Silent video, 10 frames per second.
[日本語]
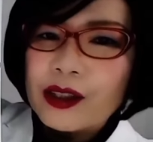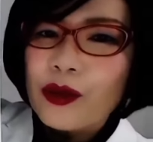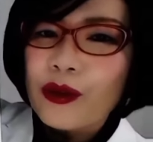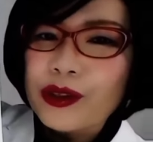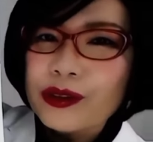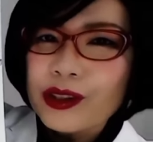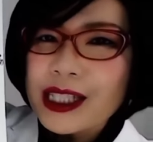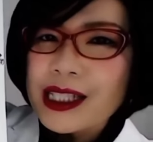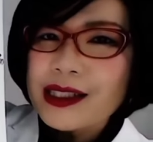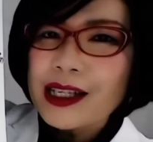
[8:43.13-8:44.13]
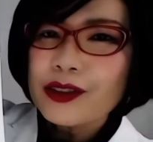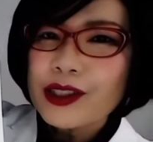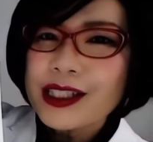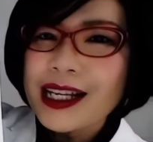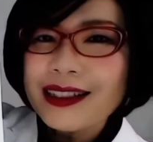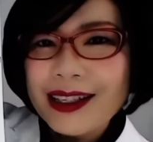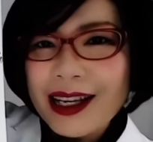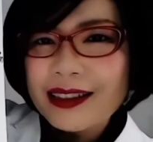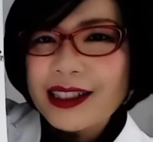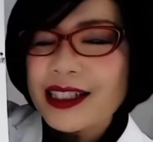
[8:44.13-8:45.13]
こういう時にセックスしたいんだ
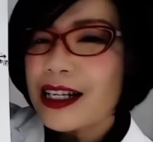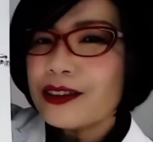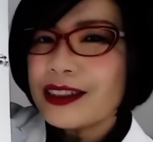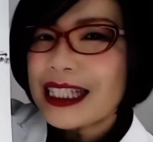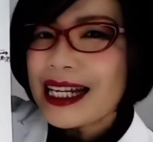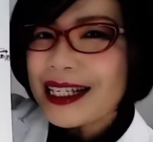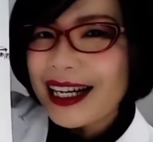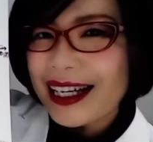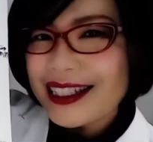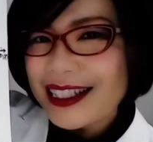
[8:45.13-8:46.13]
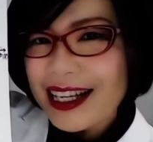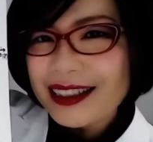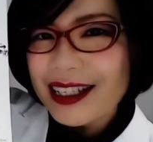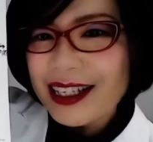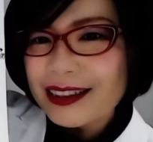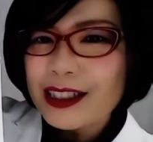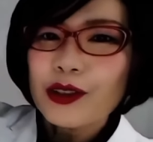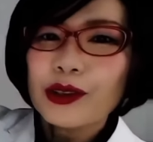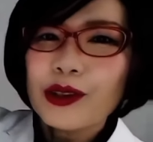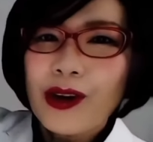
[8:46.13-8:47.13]
な、したくなりがちなんだなってい
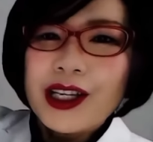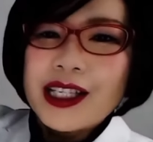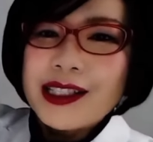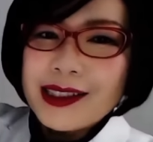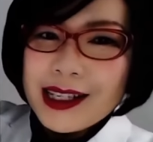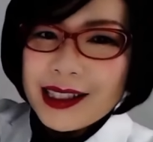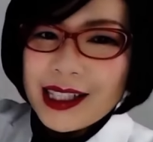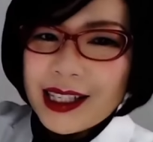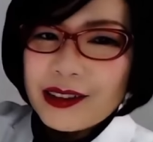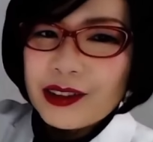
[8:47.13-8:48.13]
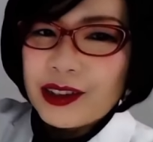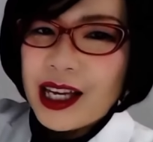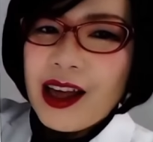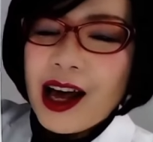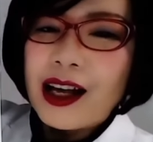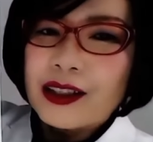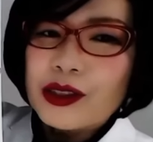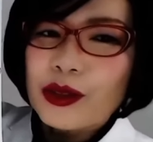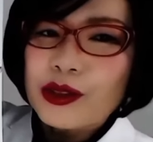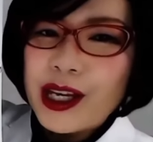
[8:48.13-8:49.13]
うことを知っていただけるとね、あ
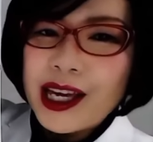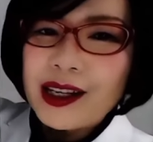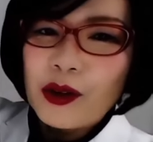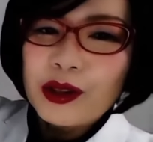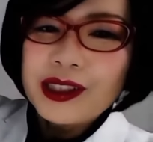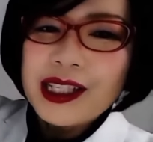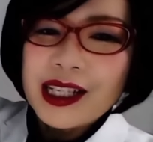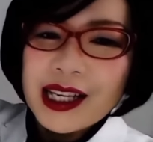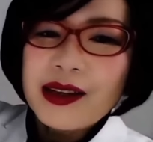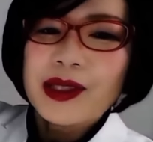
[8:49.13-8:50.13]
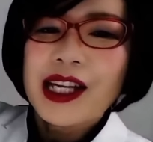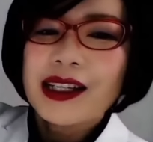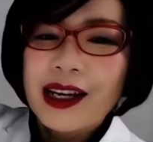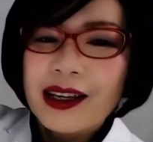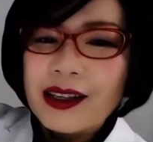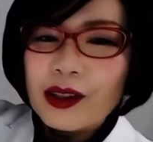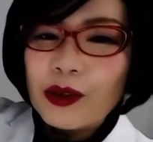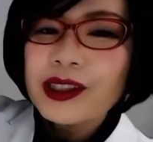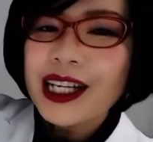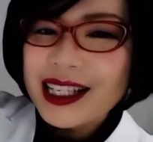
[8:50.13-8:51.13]
そういう変化起こってんだねみたいな、
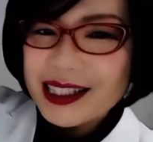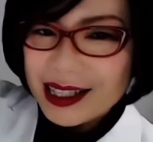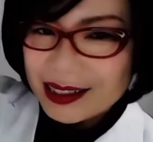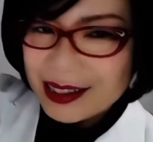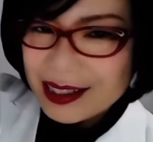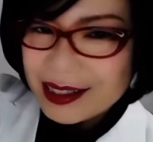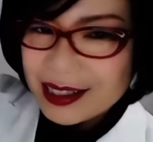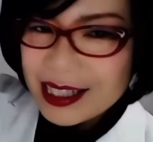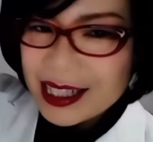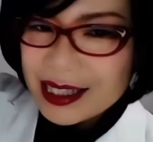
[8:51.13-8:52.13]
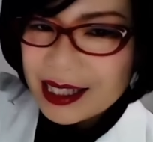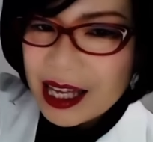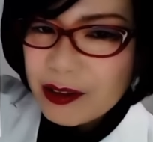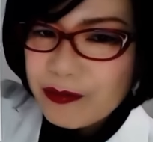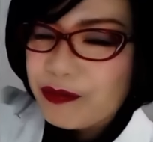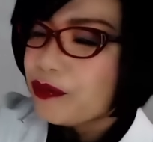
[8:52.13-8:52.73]
こんな感じなんです。いいですか